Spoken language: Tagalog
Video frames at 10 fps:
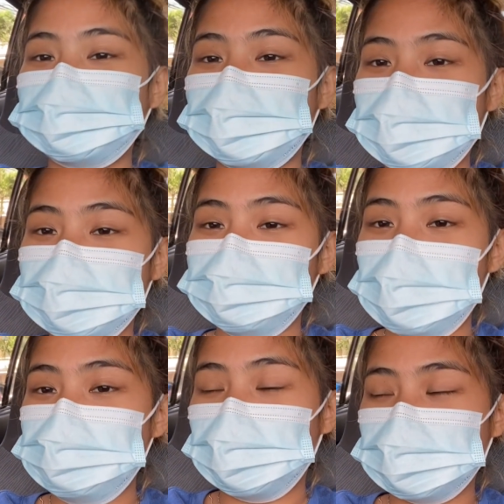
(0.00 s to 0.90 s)
ulit tayo sa my
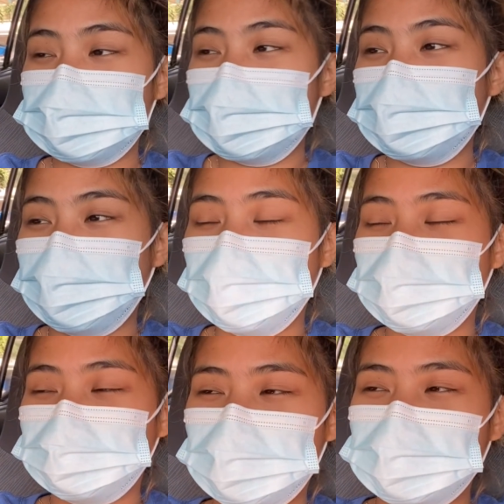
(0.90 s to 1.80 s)
postal
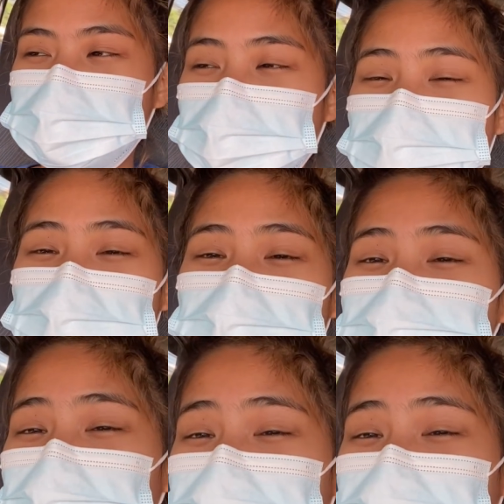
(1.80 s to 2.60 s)
office. And this is my